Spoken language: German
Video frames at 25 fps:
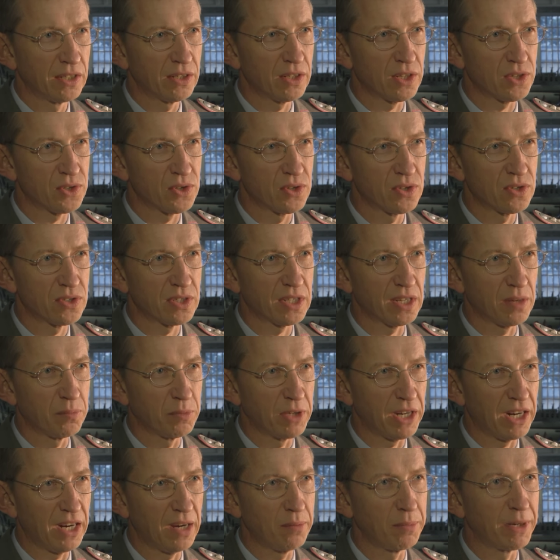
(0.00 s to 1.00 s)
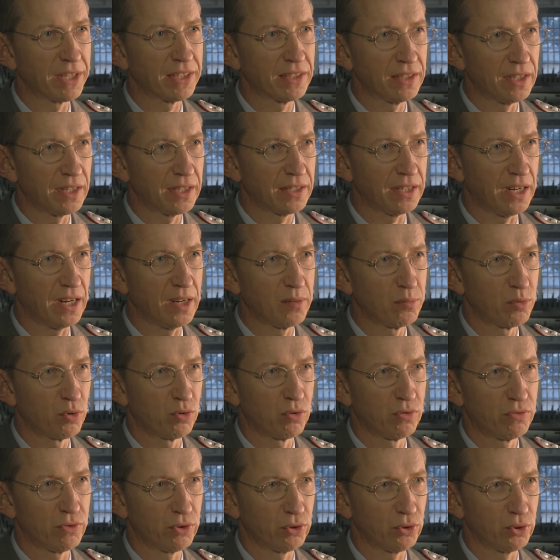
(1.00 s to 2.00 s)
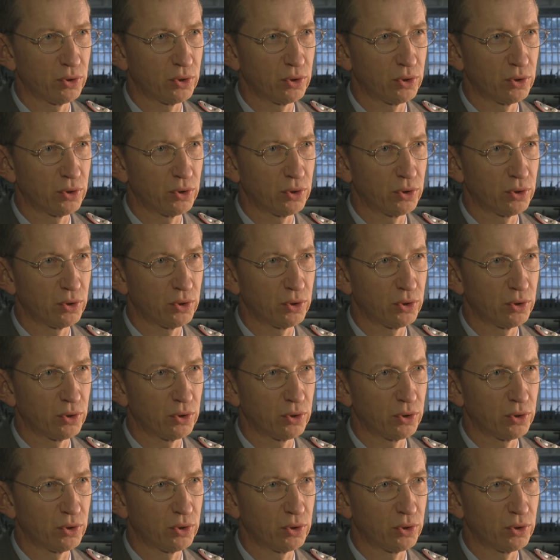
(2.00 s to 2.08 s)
das System der heimatnahen Einberufung